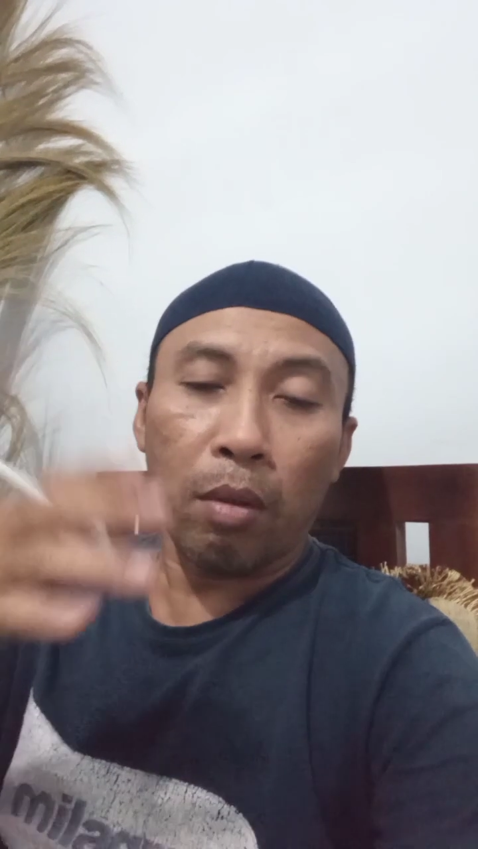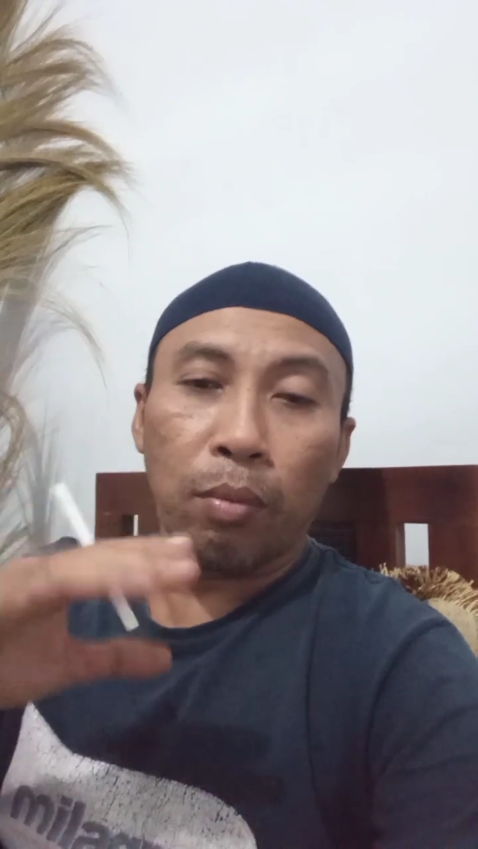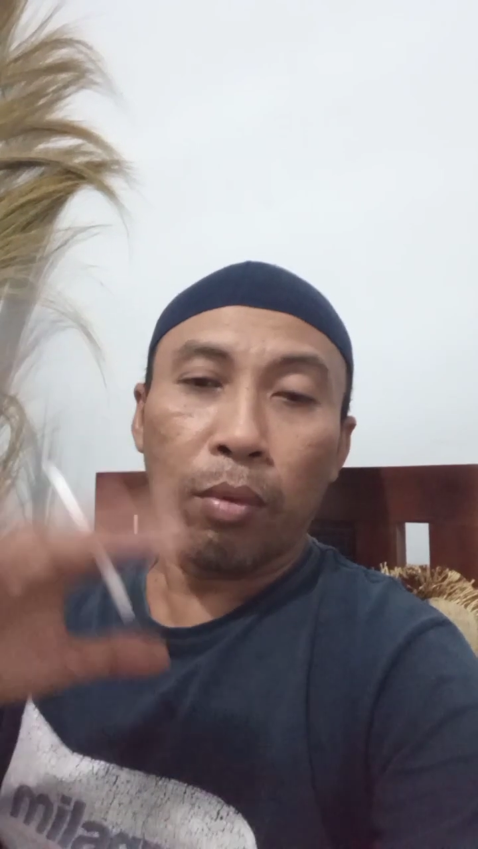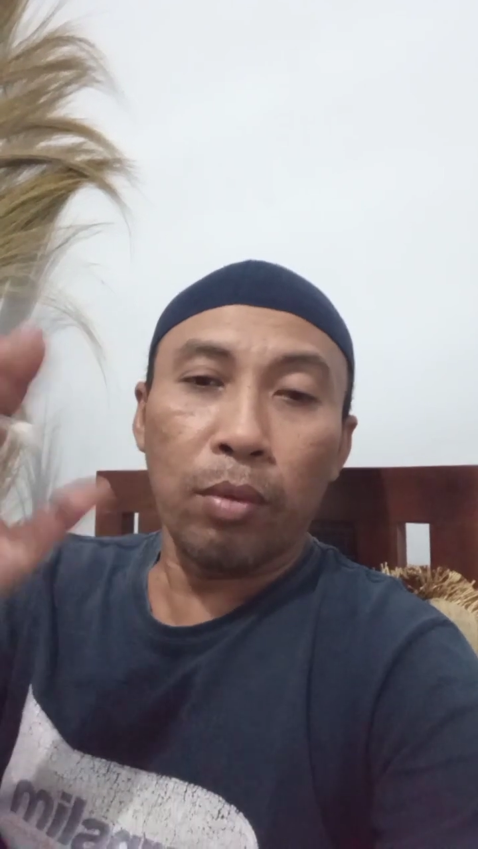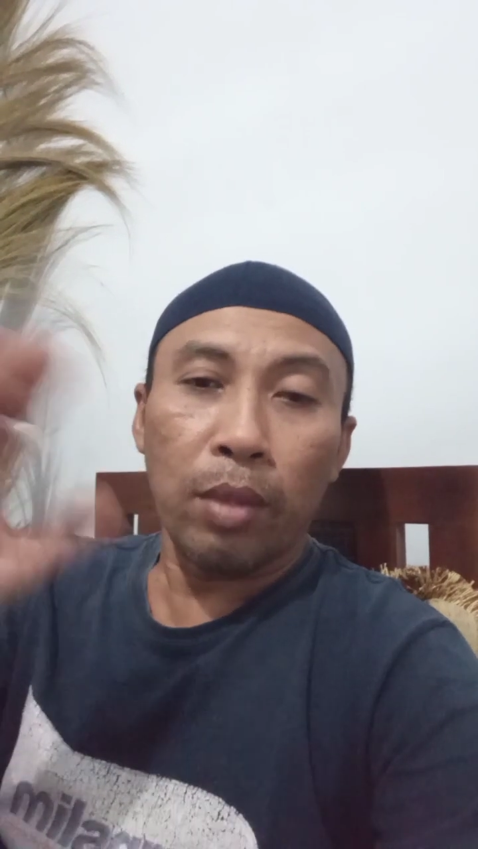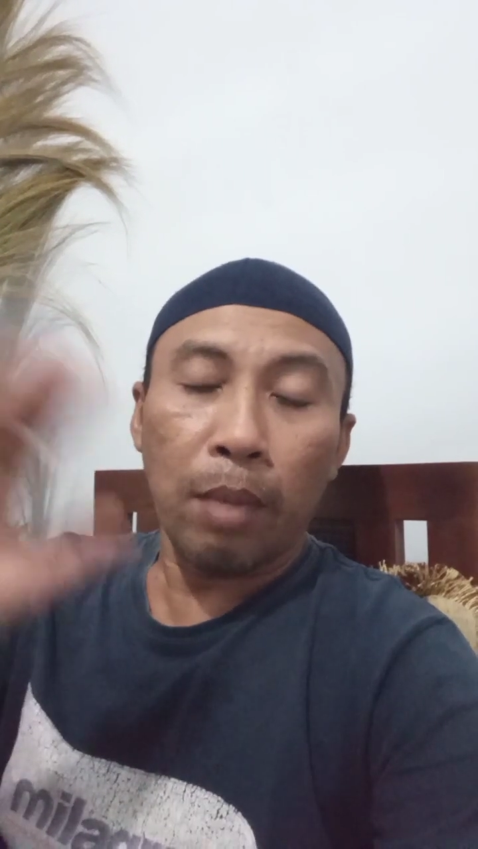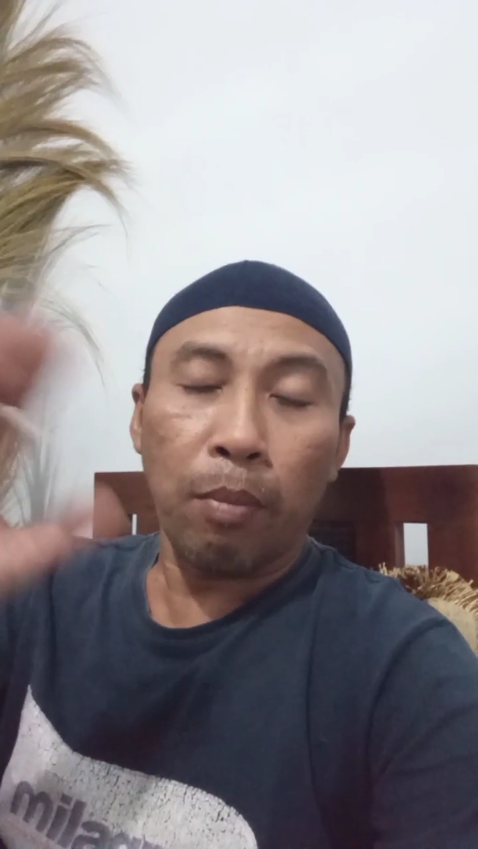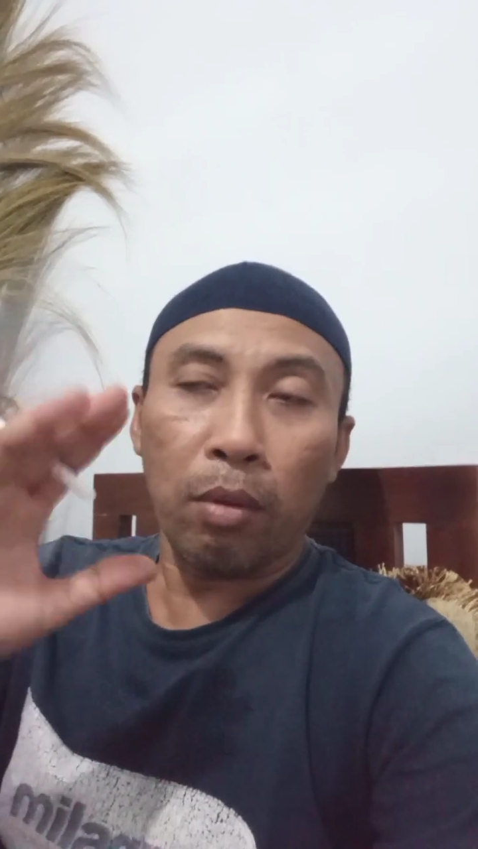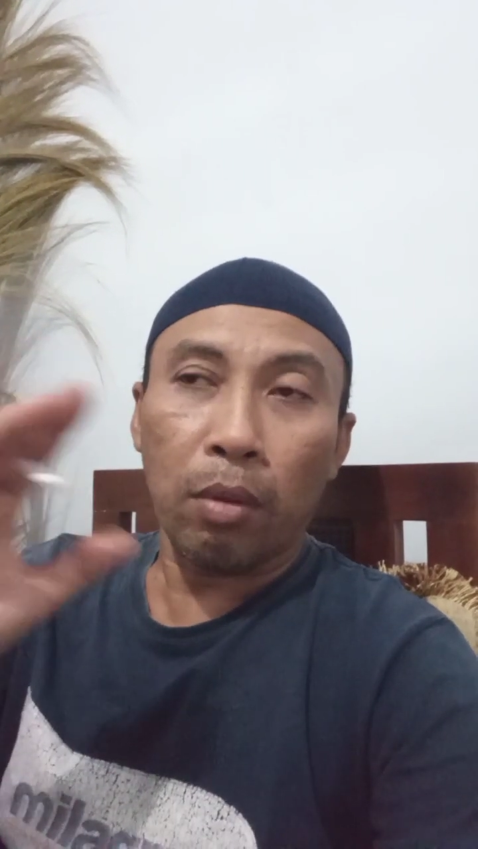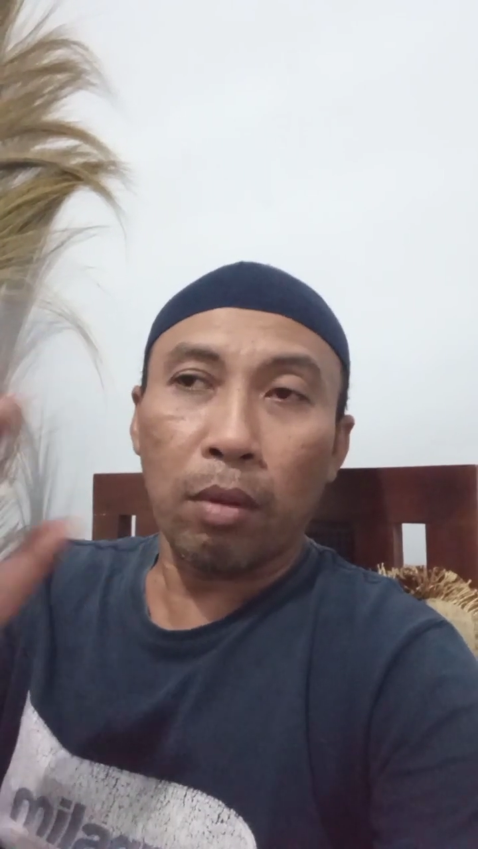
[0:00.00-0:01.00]
bulunya
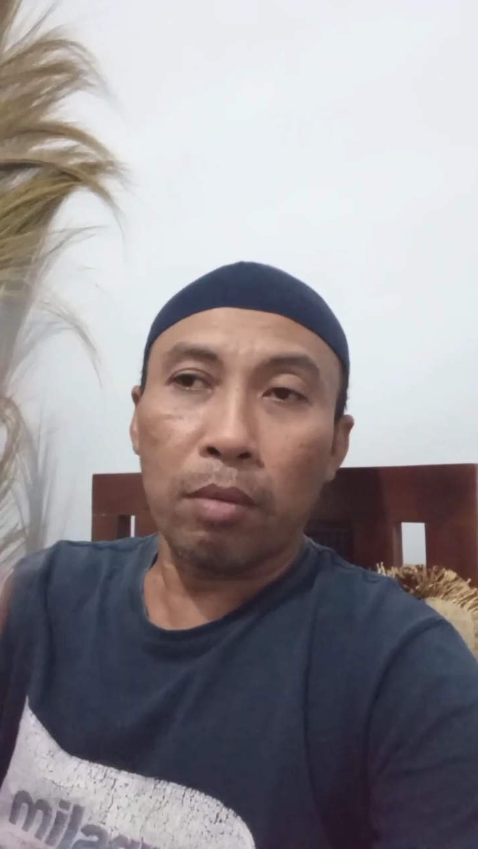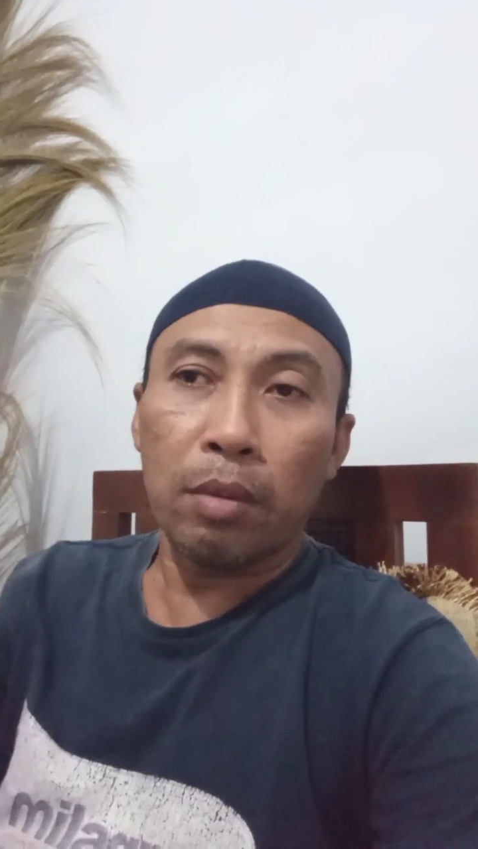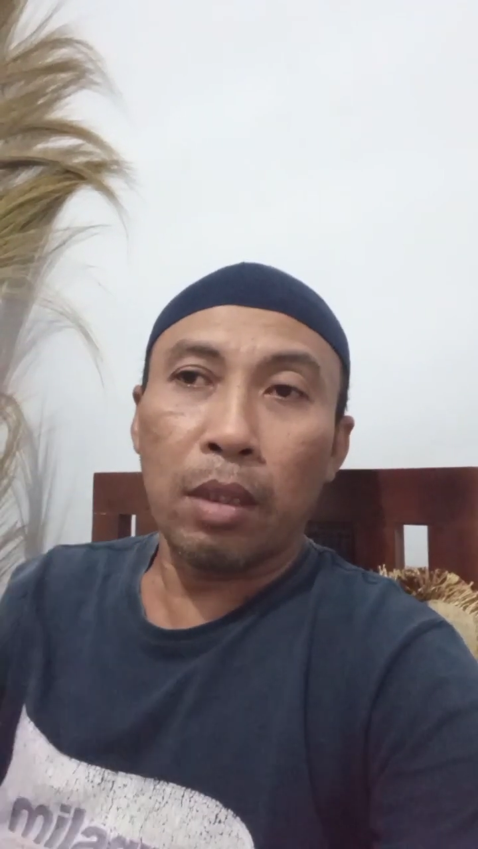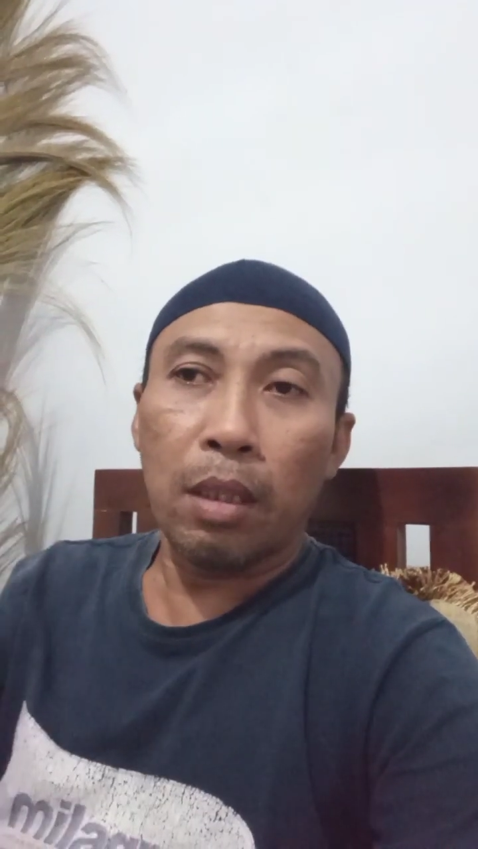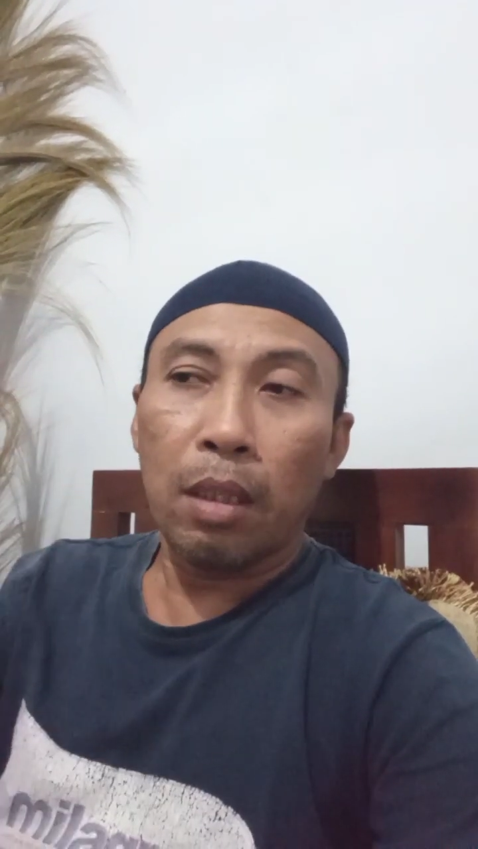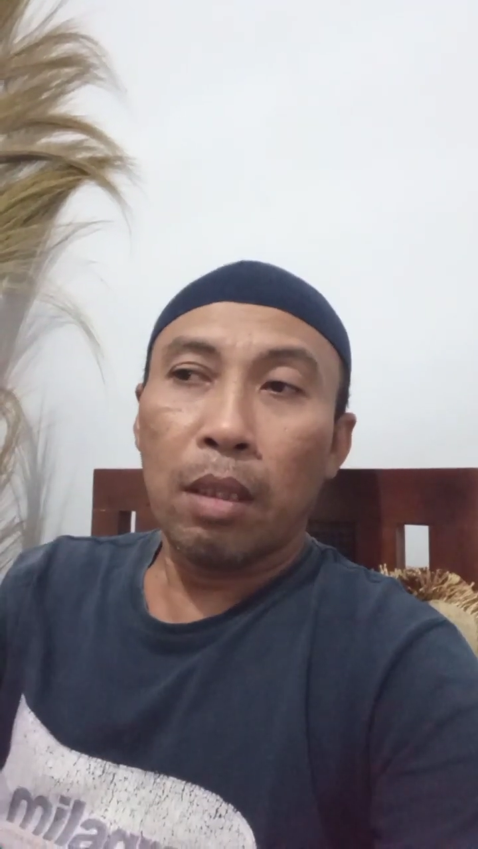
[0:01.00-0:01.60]
dipotong jadi